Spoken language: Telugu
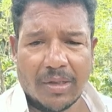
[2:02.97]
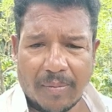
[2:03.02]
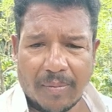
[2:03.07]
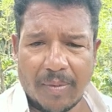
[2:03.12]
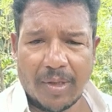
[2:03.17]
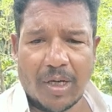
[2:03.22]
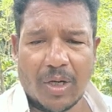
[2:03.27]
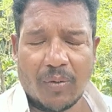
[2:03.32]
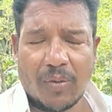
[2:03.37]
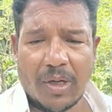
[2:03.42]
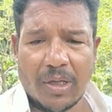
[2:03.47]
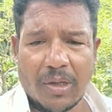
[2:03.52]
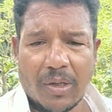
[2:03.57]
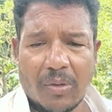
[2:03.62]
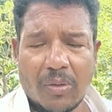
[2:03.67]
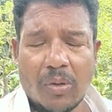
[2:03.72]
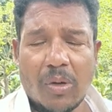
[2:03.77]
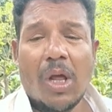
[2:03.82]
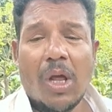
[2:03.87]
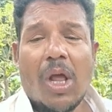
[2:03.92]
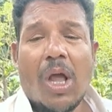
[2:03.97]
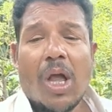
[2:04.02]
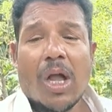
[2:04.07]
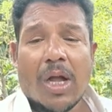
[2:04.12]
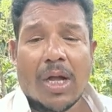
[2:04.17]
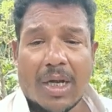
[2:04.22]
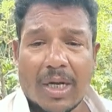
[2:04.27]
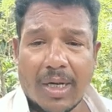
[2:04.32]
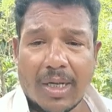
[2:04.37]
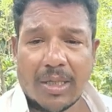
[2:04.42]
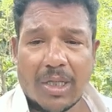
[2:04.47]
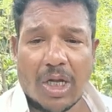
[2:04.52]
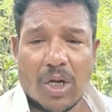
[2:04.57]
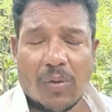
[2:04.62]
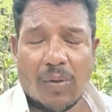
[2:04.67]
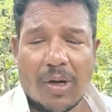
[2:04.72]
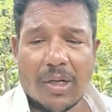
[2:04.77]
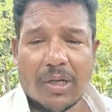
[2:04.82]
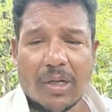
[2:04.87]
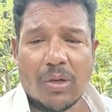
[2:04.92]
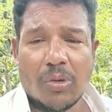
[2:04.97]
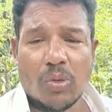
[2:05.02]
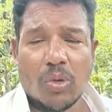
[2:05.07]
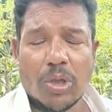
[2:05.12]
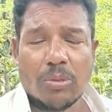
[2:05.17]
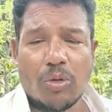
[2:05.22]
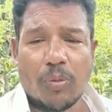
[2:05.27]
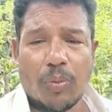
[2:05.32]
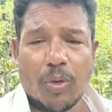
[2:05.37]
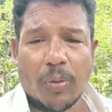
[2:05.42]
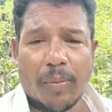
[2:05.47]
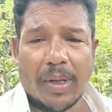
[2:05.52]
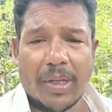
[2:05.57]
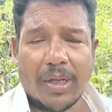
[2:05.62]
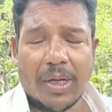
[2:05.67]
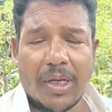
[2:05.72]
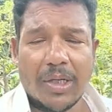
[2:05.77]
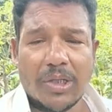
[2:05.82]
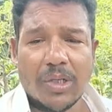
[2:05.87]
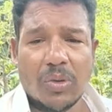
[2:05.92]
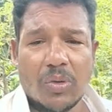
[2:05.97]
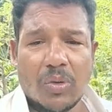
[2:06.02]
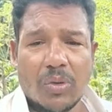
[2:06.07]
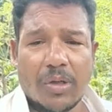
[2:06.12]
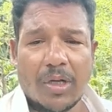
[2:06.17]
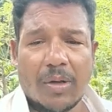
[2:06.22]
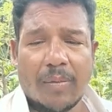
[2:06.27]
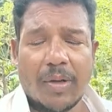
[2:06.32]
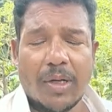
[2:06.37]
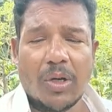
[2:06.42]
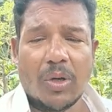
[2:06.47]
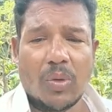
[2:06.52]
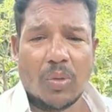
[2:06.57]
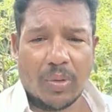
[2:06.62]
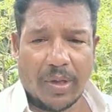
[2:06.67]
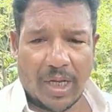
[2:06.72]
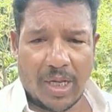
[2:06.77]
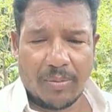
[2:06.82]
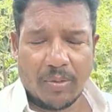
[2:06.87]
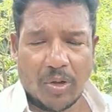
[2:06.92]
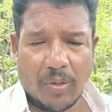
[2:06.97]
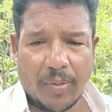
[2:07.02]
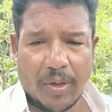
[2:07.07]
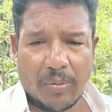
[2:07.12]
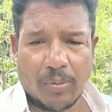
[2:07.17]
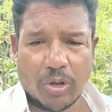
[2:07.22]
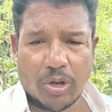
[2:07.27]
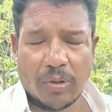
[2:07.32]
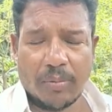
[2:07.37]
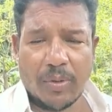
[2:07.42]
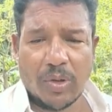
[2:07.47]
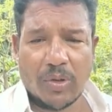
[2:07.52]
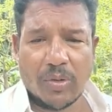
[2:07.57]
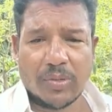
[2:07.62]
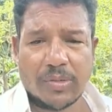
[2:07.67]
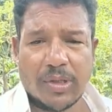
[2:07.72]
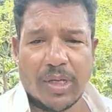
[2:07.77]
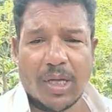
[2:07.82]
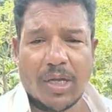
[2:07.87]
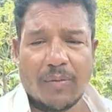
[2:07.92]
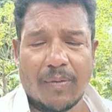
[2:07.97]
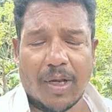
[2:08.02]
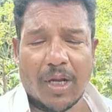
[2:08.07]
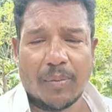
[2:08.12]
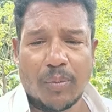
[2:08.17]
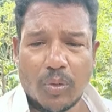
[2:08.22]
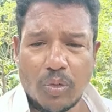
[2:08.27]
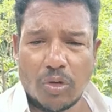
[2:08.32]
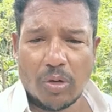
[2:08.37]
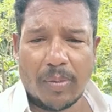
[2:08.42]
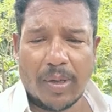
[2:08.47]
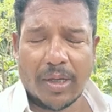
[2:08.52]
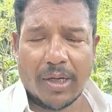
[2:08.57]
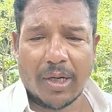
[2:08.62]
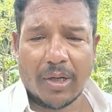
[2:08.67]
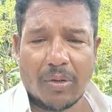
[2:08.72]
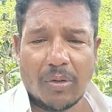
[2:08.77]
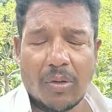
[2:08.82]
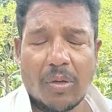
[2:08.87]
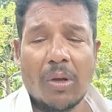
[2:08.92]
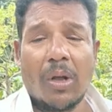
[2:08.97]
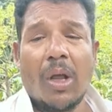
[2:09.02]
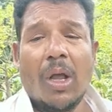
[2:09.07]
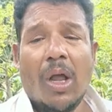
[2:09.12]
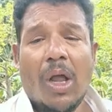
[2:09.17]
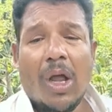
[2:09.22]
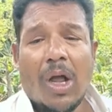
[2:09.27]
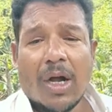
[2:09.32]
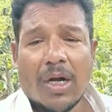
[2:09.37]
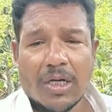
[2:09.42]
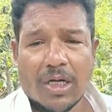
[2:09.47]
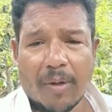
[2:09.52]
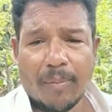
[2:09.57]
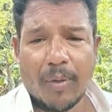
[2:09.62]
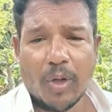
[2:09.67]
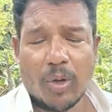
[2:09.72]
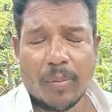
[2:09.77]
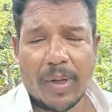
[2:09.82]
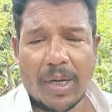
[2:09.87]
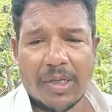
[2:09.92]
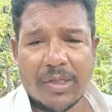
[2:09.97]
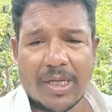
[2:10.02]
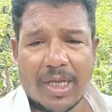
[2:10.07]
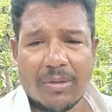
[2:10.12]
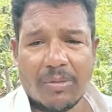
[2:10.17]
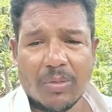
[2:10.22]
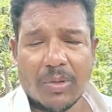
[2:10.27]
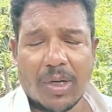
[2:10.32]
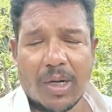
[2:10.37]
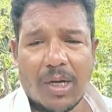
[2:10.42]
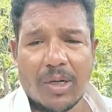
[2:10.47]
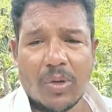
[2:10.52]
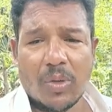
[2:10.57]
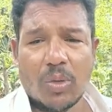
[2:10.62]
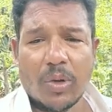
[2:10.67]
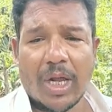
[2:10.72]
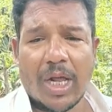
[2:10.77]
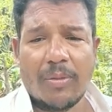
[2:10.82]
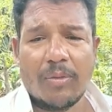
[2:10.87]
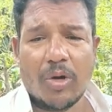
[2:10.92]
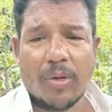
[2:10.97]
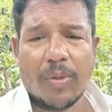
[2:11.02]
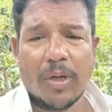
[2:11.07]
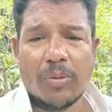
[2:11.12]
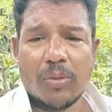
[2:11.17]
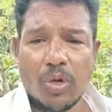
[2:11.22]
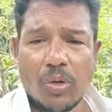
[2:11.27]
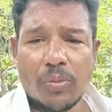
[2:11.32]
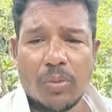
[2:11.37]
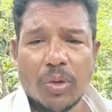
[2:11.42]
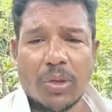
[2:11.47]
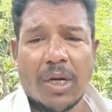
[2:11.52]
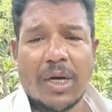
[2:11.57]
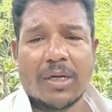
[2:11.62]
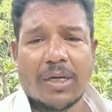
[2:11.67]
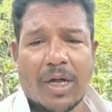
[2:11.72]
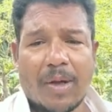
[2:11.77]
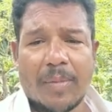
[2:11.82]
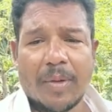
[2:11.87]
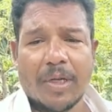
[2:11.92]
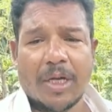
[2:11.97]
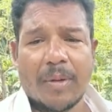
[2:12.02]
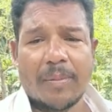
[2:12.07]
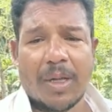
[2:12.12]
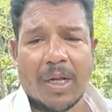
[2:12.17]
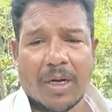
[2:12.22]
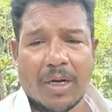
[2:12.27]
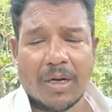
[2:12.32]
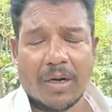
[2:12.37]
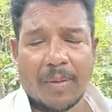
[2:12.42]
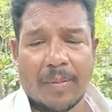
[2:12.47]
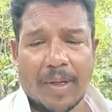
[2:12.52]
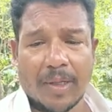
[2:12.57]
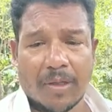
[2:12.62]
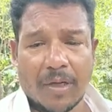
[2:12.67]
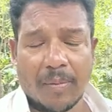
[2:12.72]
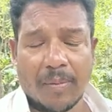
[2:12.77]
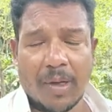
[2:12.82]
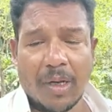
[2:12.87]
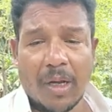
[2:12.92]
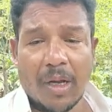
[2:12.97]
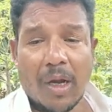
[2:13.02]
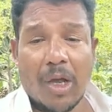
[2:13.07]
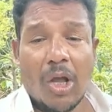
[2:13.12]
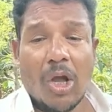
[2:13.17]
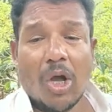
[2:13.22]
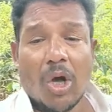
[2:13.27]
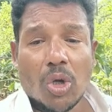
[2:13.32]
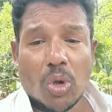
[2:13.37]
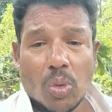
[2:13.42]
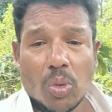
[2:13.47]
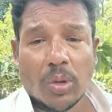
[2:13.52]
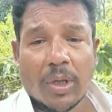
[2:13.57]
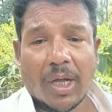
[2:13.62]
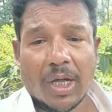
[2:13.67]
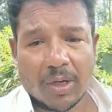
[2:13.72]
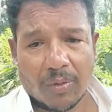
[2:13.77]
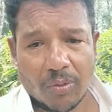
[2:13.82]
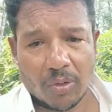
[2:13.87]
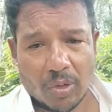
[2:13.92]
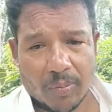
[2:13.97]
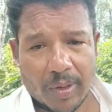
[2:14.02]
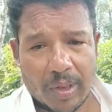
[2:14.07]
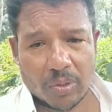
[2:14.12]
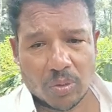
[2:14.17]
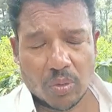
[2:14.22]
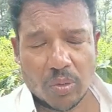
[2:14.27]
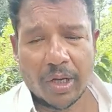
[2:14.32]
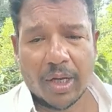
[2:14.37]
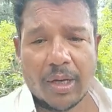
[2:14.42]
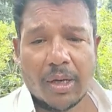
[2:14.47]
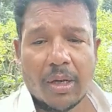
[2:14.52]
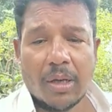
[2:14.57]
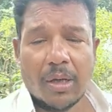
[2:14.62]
తమిళనాడు క్వాలిటీలు కలకత్తా క్వాలిటీలు నూట ముప్పై రూపాయల దగ్గర నుంచి నూట నలభై నూట యాభై రూపాయలు మొత్తం మీద చూస్తే ఇవాళ పుగులూరు మార్కెట్లో డెబ్బై రూపాయల నుంచి అరవై నూట యాభై రూపాయలు ముగింపు టాప్ అండ్ టాప్ అక్కడ మాత్రమే నూట అరవై రూపాయలు టుడే